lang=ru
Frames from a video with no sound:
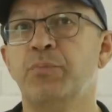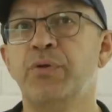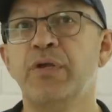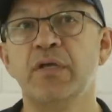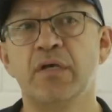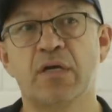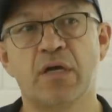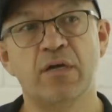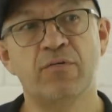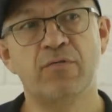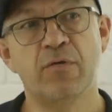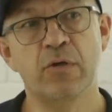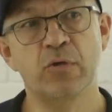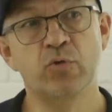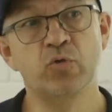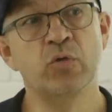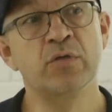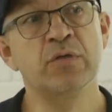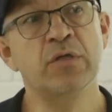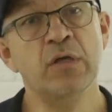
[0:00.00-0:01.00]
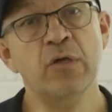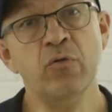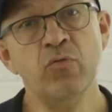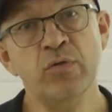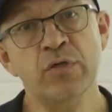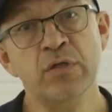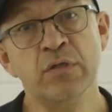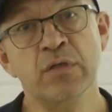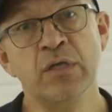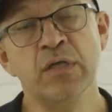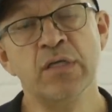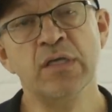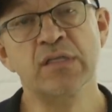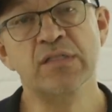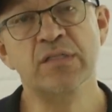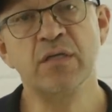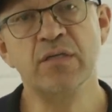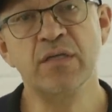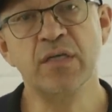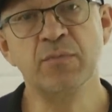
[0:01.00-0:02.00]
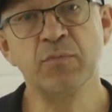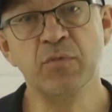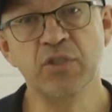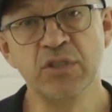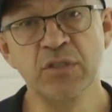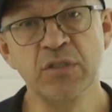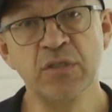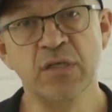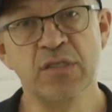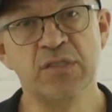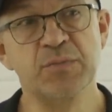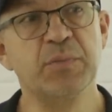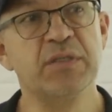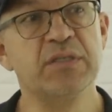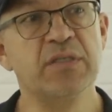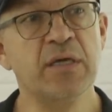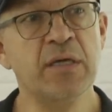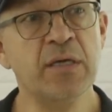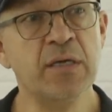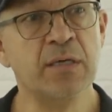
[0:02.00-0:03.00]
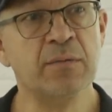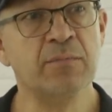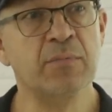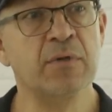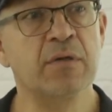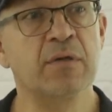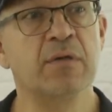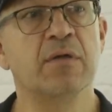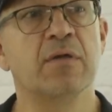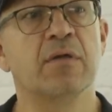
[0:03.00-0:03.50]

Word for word: Приехали вооруженные люди на нескольких машинах с БТРом,